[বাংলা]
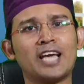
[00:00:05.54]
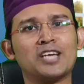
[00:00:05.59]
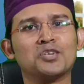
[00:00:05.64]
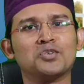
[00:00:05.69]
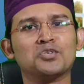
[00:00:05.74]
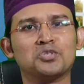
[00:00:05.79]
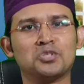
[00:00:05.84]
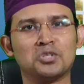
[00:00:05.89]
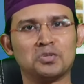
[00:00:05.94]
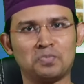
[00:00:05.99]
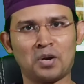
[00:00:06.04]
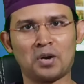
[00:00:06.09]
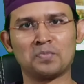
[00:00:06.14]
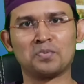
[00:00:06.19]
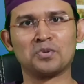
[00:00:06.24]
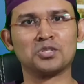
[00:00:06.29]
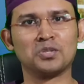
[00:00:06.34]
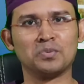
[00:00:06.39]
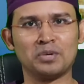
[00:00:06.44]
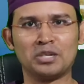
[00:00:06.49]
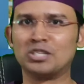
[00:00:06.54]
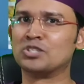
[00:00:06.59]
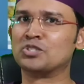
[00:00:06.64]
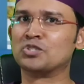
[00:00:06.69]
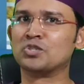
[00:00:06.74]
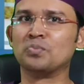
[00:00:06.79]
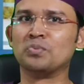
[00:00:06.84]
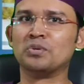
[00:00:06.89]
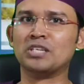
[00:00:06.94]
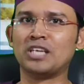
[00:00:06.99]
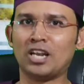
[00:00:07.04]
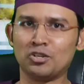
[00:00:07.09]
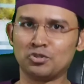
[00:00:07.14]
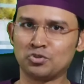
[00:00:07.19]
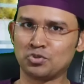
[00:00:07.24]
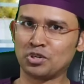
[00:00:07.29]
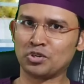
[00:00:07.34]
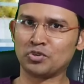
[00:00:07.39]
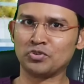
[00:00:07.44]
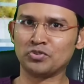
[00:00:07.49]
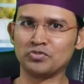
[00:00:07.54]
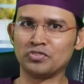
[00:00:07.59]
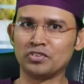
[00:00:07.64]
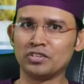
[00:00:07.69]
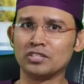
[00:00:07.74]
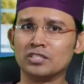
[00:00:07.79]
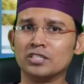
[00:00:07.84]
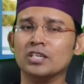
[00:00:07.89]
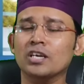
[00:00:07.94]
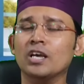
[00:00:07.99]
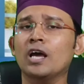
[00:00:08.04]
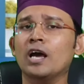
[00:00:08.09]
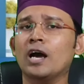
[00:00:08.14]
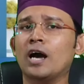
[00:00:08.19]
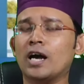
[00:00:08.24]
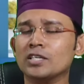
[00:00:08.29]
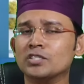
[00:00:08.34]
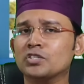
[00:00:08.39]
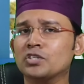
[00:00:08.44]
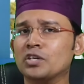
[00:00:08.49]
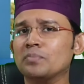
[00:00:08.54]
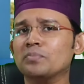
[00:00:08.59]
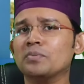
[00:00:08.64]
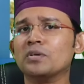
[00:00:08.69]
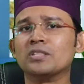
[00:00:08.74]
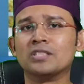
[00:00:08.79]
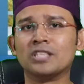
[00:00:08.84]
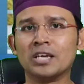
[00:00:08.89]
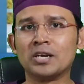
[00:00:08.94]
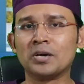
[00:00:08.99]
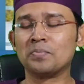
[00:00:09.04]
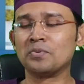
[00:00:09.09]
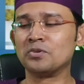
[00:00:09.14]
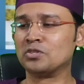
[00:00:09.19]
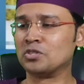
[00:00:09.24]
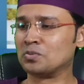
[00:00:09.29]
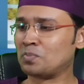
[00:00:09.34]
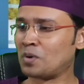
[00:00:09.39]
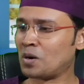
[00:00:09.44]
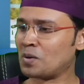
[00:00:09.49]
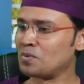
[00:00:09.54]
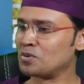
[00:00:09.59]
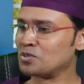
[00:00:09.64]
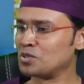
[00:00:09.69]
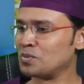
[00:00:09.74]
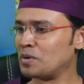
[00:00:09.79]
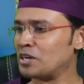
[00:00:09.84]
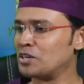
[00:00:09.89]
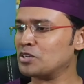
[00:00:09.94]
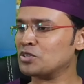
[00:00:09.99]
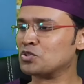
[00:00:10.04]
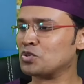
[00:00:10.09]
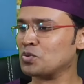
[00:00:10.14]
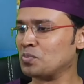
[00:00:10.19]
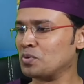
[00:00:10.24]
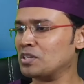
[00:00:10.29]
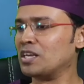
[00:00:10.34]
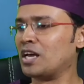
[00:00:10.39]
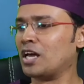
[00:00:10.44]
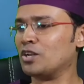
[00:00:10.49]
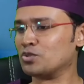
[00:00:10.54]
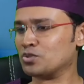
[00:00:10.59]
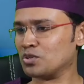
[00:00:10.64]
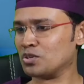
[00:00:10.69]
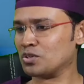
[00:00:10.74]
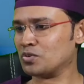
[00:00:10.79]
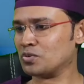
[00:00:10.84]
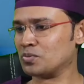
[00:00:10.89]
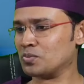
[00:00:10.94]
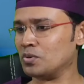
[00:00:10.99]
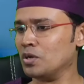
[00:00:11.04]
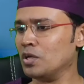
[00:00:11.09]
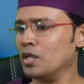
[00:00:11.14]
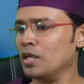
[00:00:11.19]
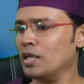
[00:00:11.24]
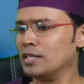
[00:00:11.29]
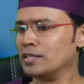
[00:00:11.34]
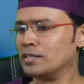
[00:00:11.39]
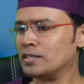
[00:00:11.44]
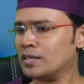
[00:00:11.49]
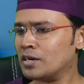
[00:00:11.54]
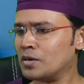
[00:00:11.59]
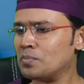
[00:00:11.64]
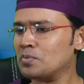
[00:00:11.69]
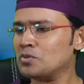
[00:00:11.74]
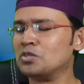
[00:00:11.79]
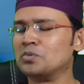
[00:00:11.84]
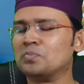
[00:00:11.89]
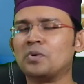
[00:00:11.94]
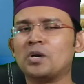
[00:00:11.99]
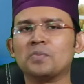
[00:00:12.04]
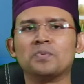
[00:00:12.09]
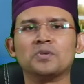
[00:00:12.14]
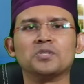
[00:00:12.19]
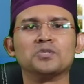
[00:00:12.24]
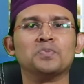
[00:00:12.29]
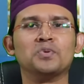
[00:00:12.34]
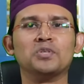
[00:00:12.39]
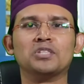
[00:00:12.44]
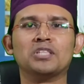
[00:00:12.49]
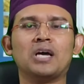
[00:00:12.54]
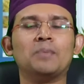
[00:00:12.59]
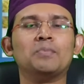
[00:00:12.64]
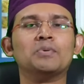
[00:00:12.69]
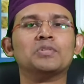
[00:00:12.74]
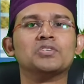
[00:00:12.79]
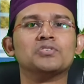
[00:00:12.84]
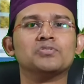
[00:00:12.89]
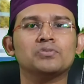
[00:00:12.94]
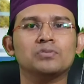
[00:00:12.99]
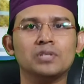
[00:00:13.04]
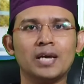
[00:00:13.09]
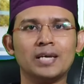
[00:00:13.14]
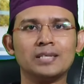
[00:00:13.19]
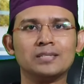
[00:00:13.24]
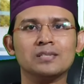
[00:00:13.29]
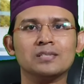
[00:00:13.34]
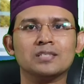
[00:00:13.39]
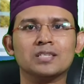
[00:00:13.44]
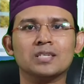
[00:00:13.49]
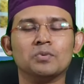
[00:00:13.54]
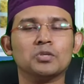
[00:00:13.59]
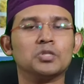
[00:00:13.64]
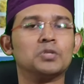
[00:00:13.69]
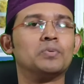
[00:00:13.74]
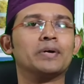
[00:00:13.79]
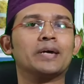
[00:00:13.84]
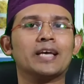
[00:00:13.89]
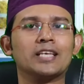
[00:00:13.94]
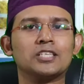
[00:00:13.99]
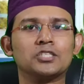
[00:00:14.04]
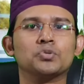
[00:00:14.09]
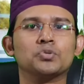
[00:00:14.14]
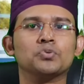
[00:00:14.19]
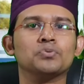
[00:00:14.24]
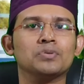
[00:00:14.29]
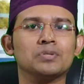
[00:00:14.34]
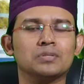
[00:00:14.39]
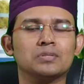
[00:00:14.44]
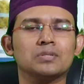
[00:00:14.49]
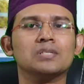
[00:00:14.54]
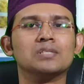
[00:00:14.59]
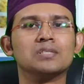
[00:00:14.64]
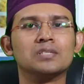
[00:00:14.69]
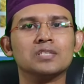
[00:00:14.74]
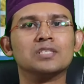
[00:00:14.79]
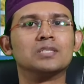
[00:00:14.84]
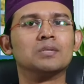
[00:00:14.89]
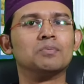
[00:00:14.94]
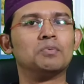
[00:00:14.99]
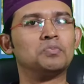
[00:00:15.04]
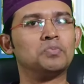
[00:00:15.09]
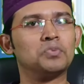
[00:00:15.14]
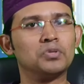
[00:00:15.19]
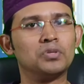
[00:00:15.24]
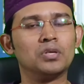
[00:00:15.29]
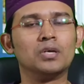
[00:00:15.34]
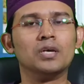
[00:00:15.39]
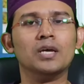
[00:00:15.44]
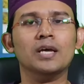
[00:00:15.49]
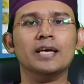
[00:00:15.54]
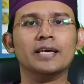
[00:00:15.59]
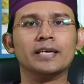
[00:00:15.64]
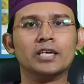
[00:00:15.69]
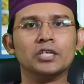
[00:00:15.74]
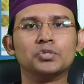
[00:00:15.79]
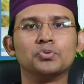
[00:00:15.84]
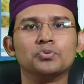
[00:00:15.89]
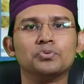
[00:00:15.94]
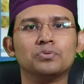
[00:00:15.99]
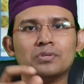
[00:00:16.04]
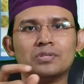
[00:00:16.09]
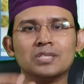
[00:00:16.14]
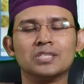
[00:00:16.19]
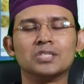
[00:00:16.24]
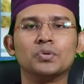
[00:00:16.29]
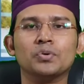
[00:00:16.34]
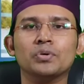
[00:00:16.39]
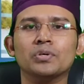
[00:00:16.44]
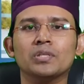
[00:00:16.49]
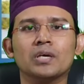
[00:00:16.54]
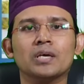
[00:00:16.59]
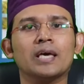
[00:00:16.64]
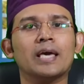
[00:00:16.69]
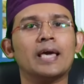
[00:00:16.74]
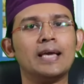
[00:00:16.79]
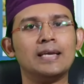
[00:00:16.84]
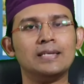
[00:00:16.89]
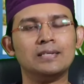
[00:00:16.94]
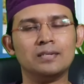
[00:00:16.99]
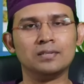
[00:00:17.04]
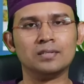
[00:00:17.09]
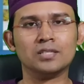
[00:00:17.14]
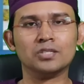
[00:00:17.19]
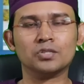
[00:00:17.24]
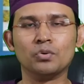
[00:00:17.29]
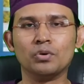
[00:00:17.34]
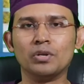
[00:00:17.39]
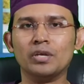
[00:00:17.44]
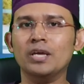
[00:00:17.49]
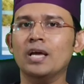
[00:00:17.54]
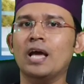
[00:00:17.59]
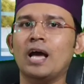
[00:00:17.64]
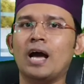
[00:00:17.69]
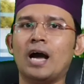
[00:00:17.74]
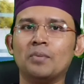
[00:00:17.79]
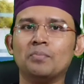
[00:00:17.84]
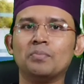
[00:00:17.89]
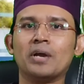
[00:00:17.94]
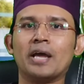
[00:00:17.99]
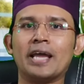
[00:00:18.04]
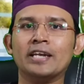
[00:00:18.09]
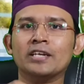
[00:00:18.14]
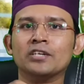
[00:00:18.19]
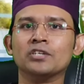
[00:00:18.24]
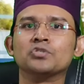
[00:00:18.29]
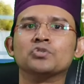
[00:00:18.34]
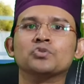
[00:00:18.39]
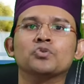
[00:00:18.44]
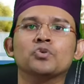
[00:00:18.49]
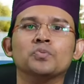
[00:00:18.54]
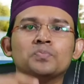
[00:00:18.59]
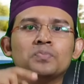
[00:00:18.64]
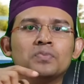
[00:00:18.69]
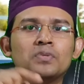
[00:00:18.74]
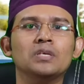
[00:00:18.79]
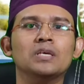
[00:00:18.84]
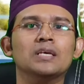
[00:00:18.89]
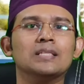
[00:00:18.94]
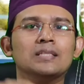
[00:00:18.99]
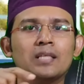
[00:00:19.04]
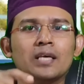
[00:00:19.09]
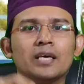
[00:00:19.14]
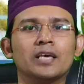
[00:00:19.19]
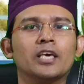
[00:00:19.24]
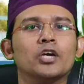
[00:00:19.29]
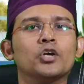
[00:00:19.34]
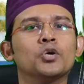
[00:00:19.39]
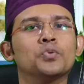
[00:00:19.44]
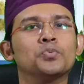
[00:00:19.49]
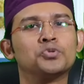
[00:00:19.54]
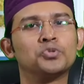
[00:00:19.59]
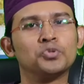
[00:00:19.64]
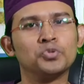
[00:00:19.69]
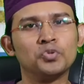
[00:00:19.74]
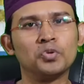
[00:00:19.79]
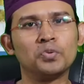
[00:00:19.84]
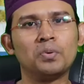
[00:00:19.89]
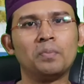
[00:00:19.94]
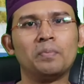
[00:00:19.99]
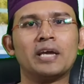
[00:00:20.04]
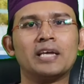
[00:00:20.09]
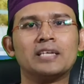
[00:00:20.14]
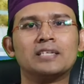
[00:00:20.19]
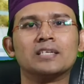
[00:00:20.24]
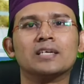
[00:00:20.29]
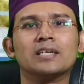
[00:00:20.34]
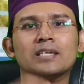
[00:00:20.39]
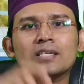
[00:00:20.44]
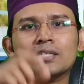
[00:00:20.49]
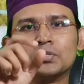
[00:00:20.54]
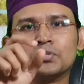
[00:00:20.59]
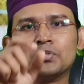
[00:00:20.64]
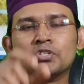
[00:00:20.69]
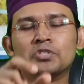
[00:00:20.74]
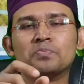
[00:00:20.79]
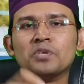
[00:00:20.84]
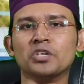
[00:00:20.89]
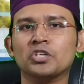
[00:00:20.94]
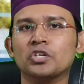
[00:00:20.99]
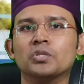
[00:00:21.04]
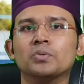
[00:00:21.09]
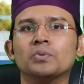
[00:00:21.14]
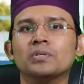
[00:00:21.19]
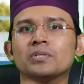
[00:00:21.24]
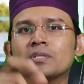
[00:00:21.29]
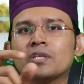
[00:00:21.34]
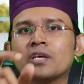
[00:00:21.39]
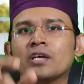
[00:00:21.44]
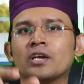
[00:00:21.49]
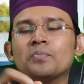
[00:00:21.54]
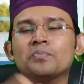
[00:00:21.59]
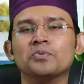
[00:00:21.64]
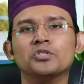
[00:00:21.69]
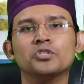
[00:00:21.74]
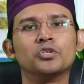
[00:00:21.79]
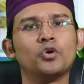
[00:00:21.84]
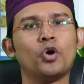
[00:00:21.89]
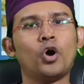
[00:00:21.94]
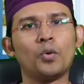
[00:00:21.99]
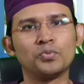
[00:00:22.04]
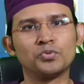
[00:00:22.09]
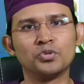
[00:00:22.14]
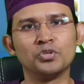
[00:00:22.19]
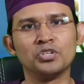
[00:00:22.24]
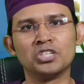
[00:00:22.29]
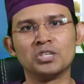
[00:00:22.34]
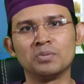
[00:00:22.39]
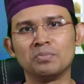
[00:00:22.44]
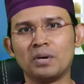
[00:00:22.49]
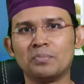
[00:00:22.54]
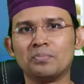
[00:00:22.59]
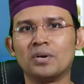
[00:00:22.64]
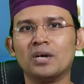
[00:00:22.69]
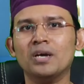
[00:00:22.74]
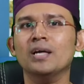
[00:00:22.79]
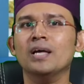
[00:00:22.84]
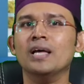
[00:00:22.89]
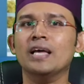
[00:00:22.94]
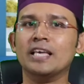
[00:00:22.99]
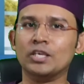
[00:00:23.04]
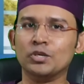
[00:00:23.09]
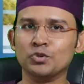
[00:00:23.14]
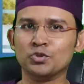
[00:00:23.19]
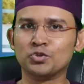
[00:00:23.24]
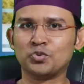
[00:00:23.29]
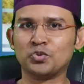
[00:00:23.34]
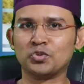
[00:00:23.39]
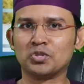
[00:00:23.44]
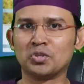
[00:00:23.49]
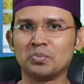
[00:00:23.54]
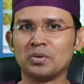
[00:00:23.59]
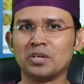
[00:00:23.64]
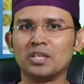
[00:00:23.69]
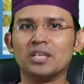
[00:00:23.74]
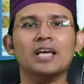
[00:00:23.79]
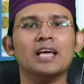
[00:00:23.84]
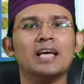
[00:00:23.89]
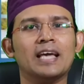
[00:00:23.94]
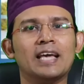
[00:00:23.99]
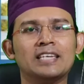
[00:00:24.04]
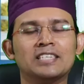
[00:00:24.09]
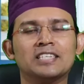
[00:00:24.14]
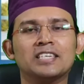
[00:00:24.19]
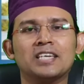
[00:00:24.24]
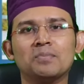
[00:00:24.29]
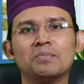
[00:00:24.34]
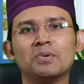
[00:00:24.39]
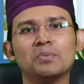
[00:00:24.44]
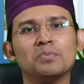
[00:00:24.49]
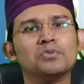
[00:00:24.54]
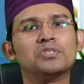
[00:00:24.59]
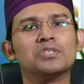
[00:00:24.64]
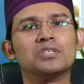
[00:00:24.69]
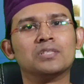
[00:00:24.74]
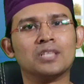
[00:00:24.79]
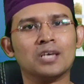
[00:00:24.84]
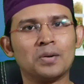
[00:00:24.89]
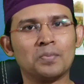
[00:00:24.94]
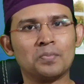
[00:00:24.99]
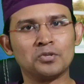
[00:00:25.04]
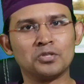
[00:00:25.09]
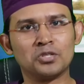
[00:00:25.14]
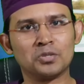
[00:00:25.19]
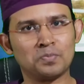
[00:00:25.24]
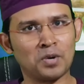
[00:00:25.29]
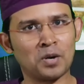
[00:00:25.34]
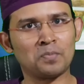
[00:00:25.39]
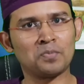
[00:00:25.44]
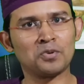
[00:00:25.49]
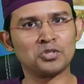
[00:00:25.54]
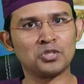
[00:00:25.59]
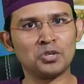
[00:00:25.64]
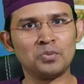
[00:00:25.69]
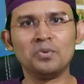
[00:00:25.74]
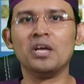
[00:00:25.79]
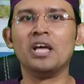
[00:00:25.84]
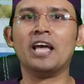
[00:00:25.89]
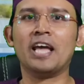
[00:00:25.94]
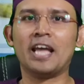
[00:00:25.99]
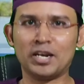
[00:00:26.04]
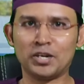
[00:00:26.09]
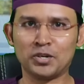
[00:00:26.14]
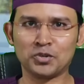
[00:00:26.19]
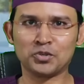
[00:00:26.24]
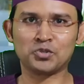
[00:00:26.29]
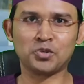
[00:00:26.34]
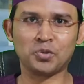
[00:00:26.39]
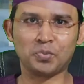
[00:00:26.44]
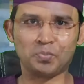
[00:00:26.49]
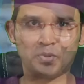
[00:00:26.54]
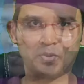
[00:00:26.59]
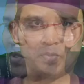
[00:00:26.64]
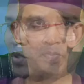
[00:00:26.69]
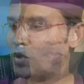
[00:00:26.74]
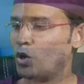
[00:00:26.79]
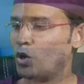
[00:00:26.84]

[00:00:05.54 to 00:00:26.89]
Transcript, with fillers: ডায়াগনস্টিক পারপাস অফ এন্ডোস্কোপি নিয়ে আলোচনা করে ফেলেছি আজকে আমরা থেরাপিউটিক পারপাস অফ এন্ডোস্কোপি নিয়ে আলোচনা করব থেরাপিউটিক পারপাস বলতে আমাদের জিআই সিস্টেম অথবা ইন্টেস্টাল সিস্টেমের মধ্যে কিছু ডিজিজ হয়ে থাকে এই ডিজিজগুলি আমরা এন্ডোস্কোপ দিয়ে দেখে খুব সুন্দরভাবে এটাকে ট্রিটমেন্ট অথবা থেরাপিউটিক অপশন হিসেবে আমরা ইউজ করতে পারি এটাকে আমরা বলছি থেরাপিউটিক পারপাস অফ এন্ডোস্কোপি